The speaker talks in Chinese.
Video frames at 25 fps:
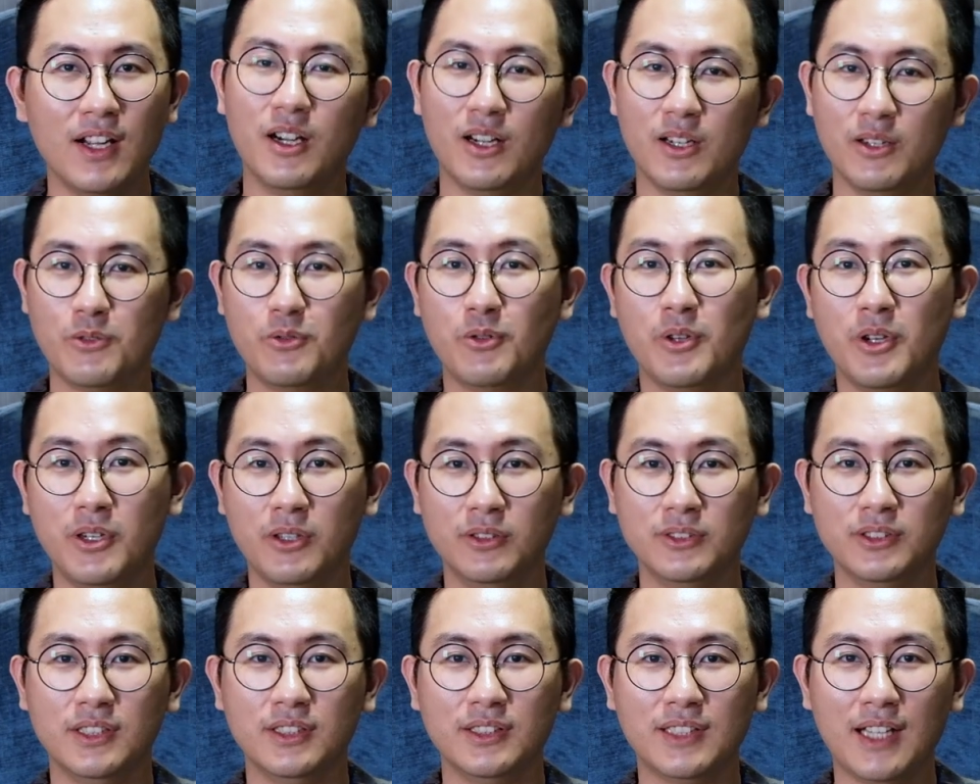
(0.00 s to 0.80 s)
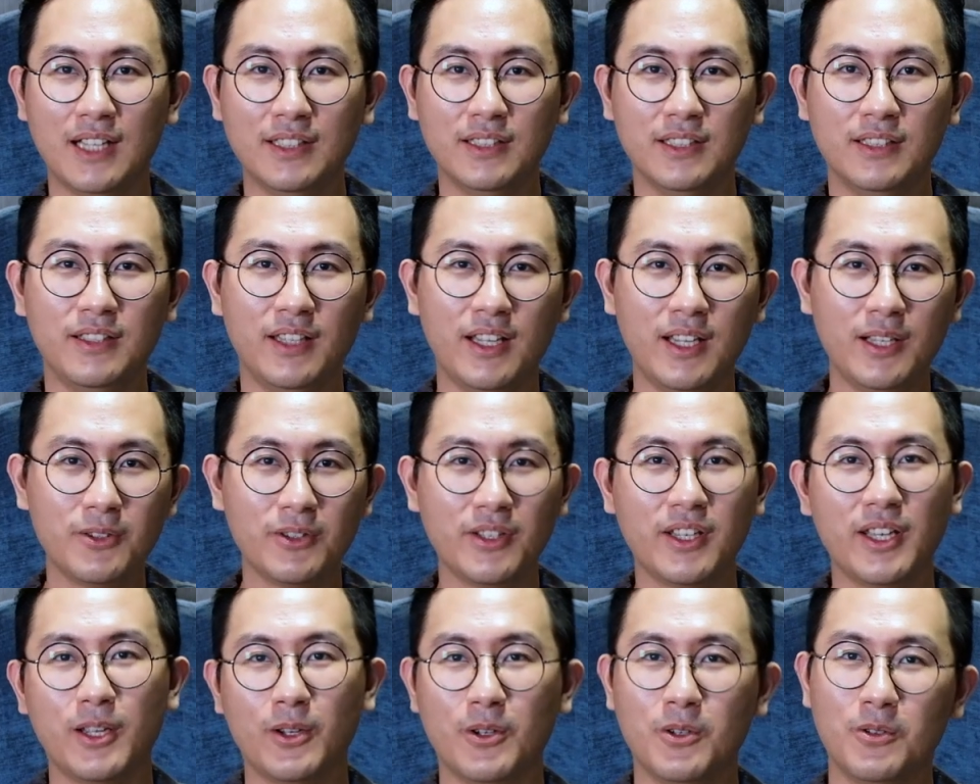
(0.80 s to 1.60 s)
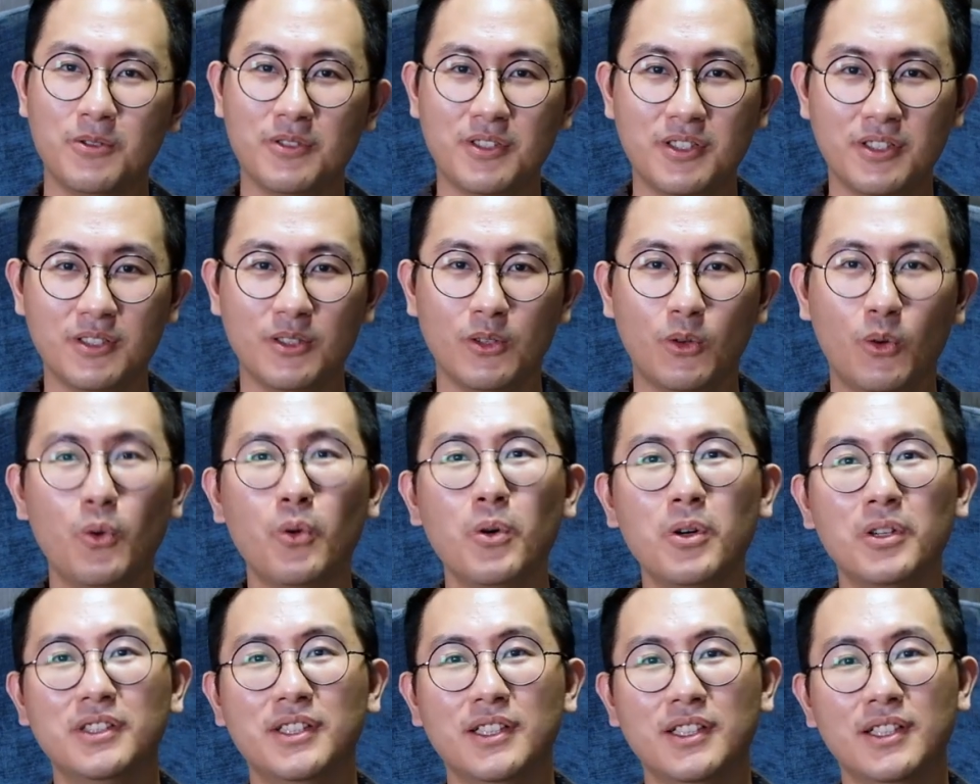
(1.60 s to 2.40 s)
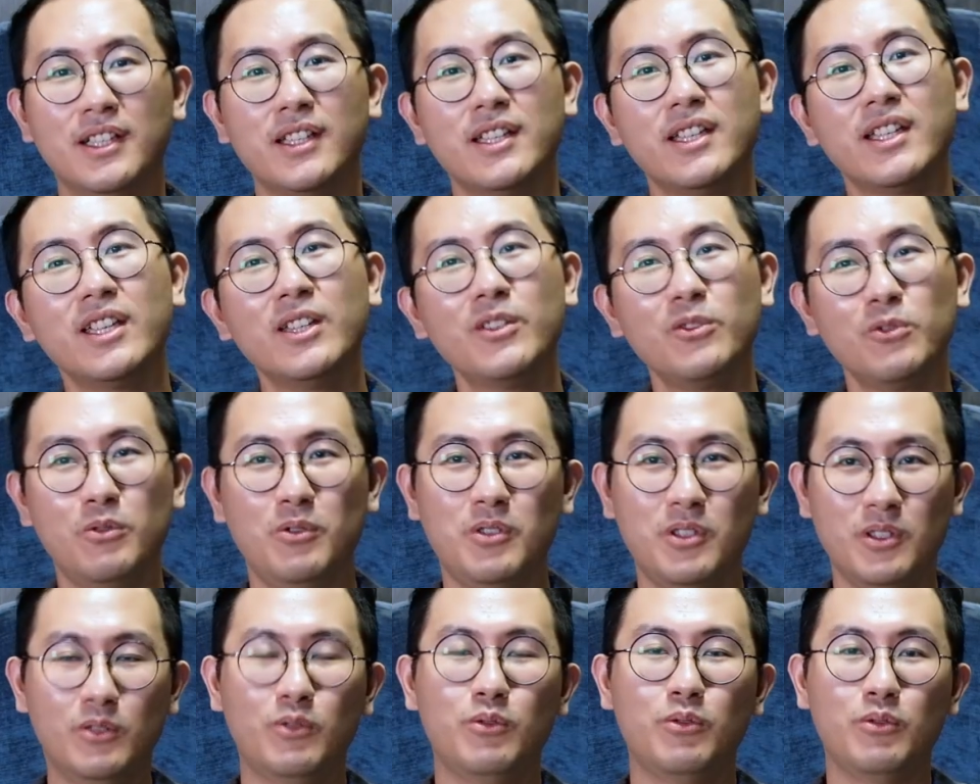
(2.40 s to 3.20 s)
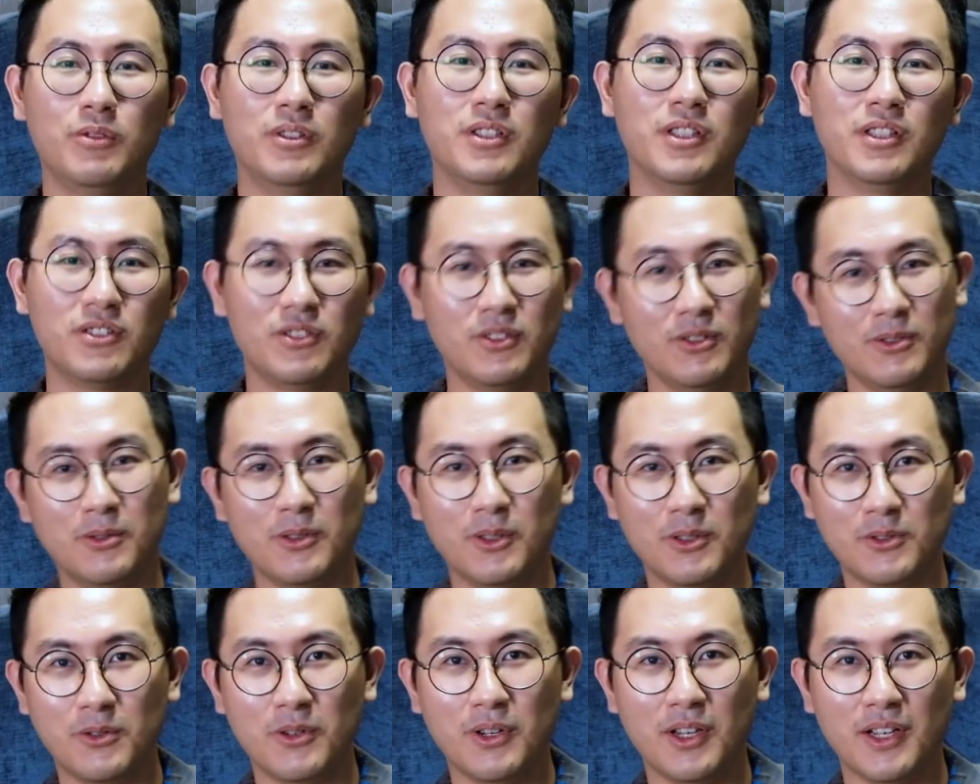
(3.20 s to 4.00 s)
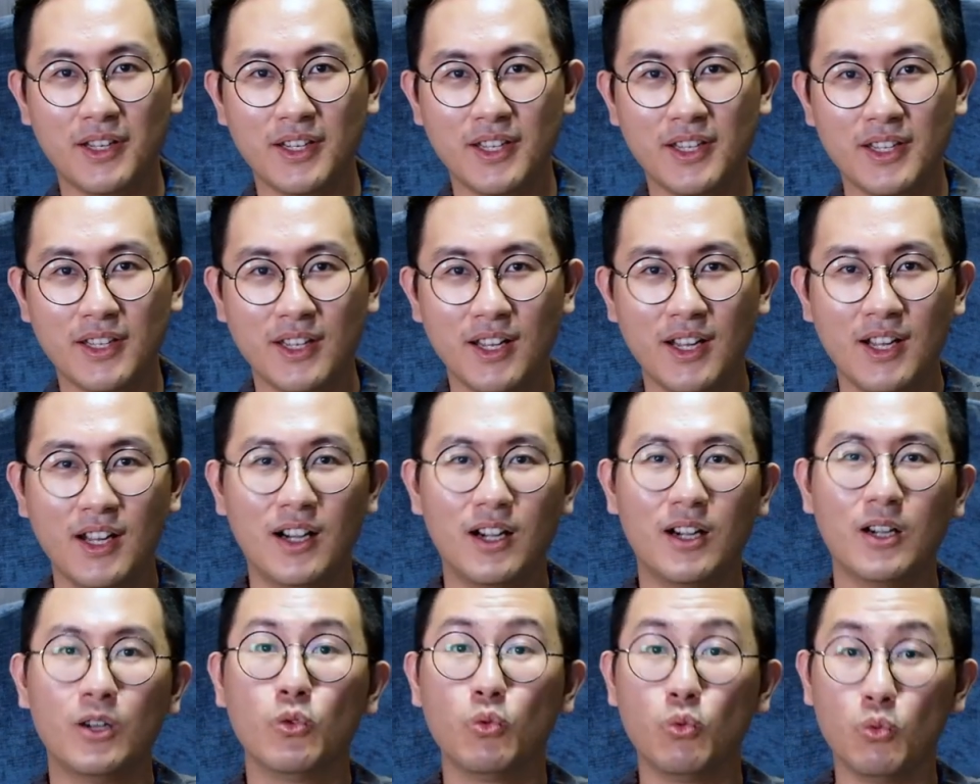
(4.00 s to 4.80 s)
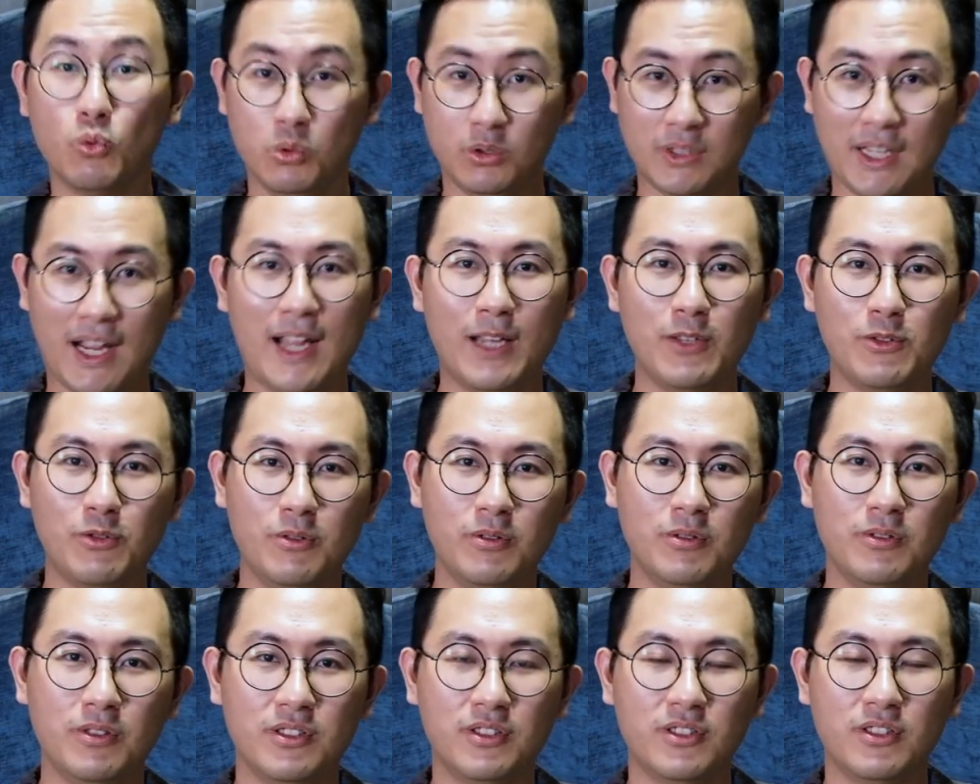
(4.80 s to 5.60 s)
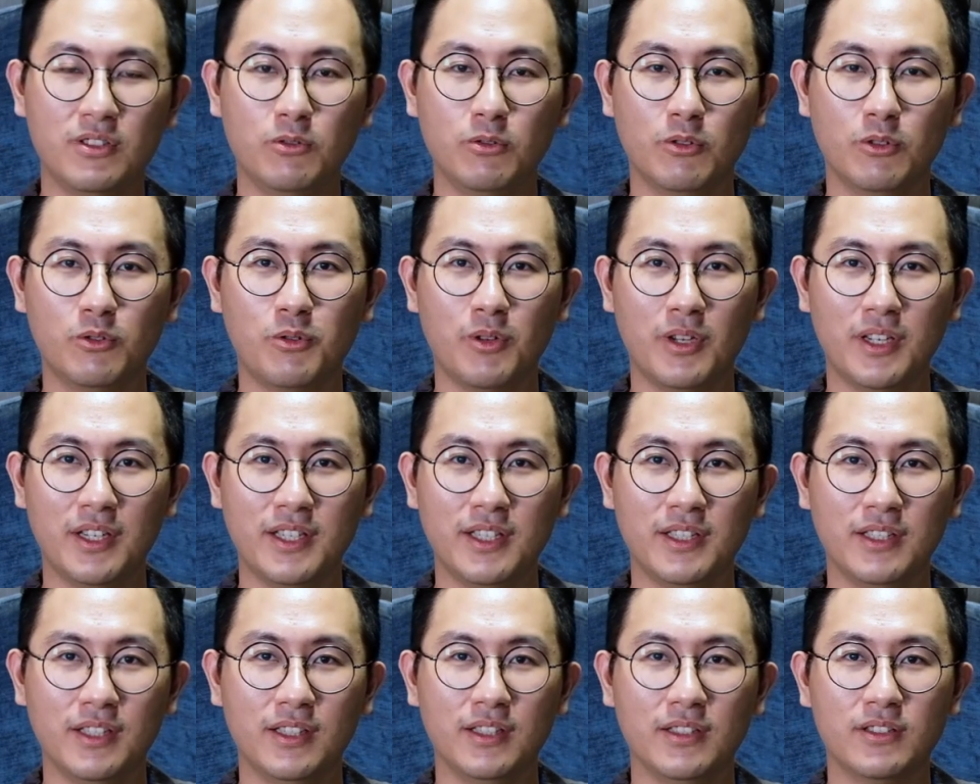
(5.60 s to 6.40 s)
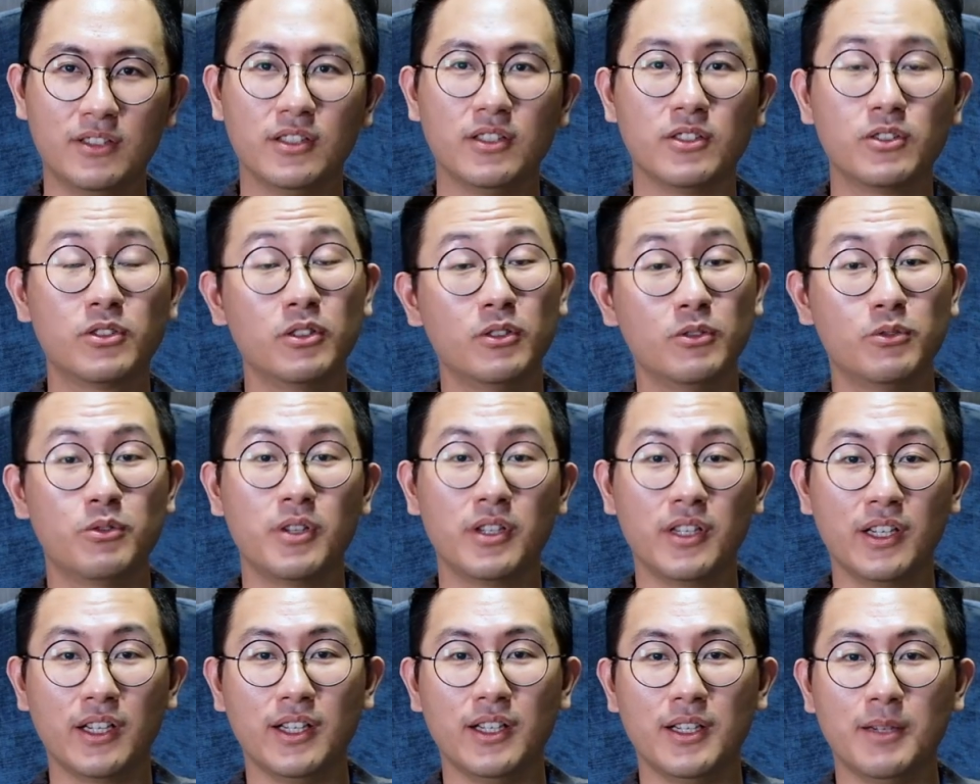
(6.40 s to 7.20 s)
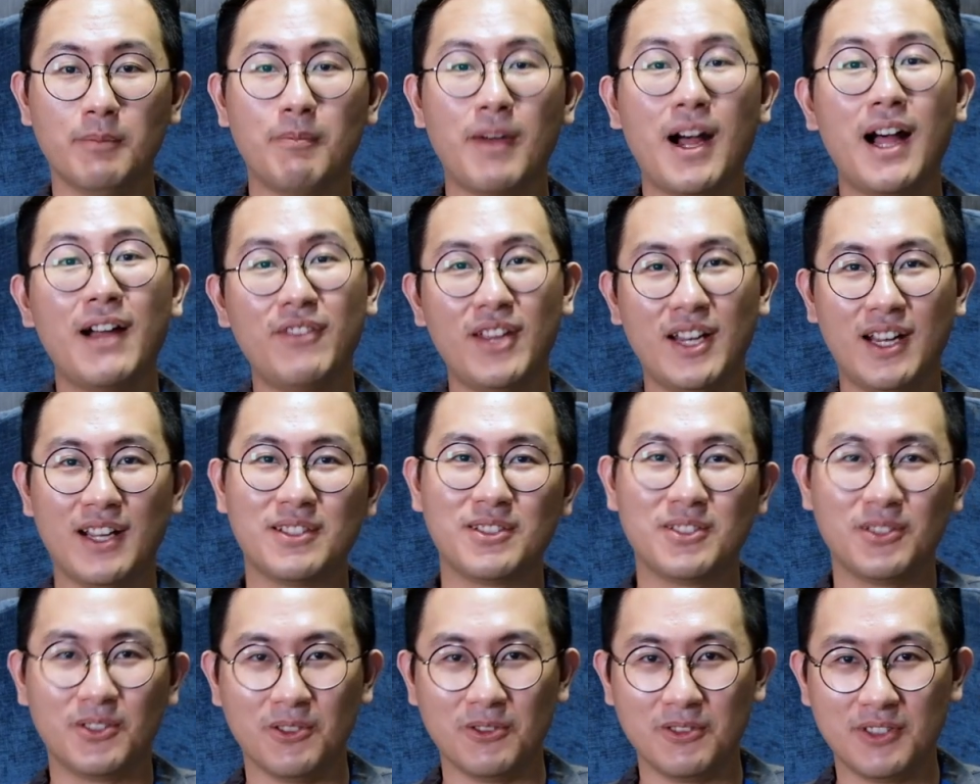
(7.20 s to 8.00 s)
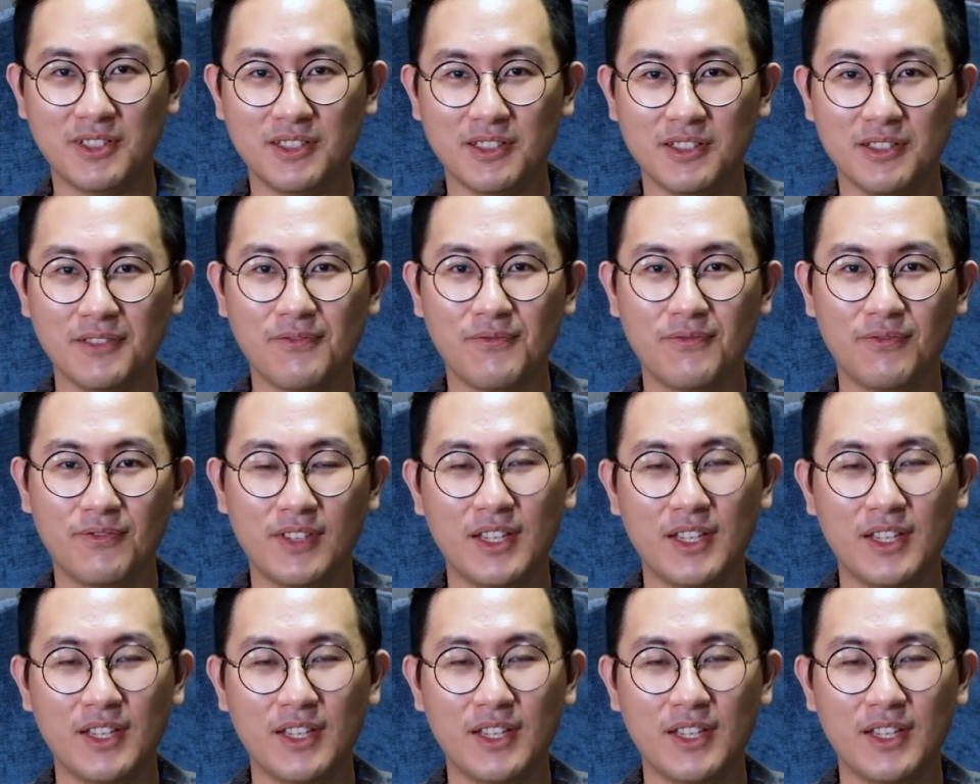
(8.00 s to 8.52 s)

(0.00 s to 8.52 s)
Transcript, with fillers: 而最后呢，他的 n e d e k 公司获得了音乐剧的制作权利，而舞台剧的制作权利呢，则授权给了 Marvelous 公司。